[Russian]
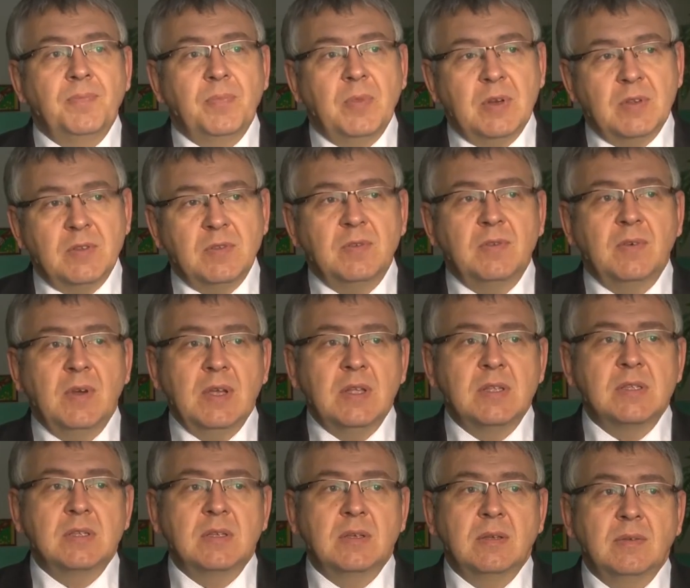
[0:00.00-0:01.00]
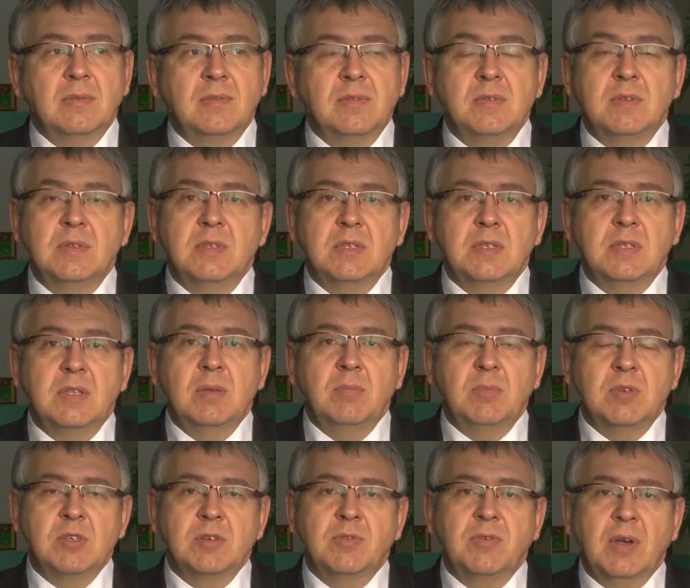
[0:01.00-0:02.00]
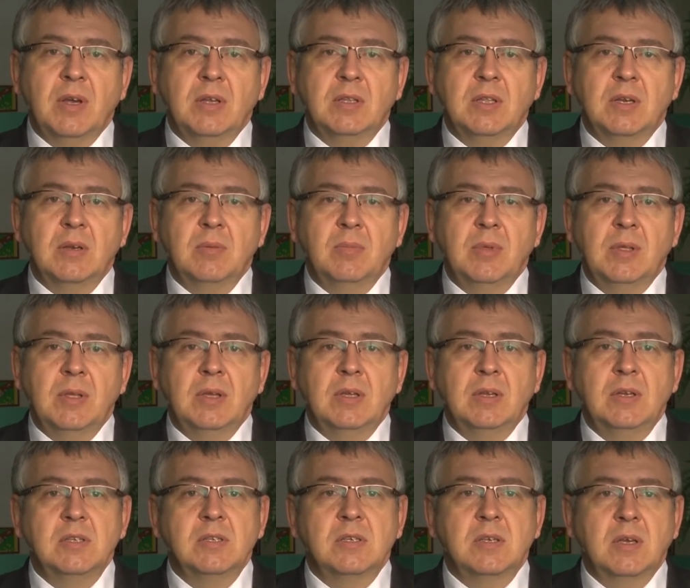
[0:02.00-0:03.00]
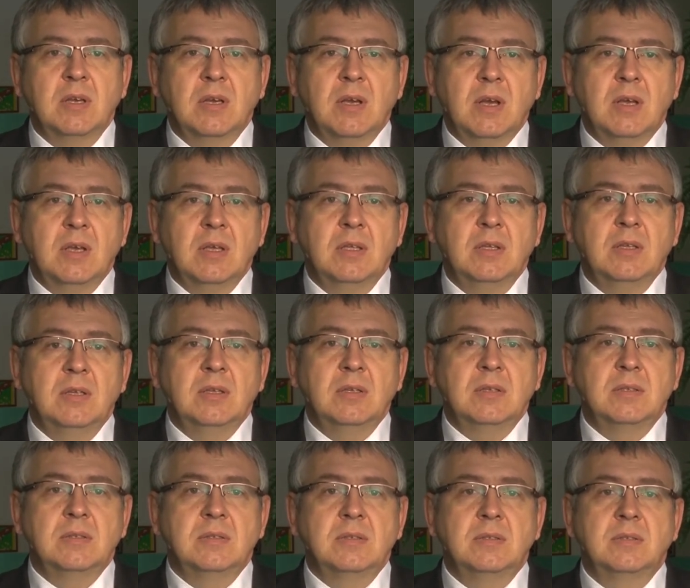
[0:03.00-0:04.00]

развивается в связи с теми же факторами риска, как и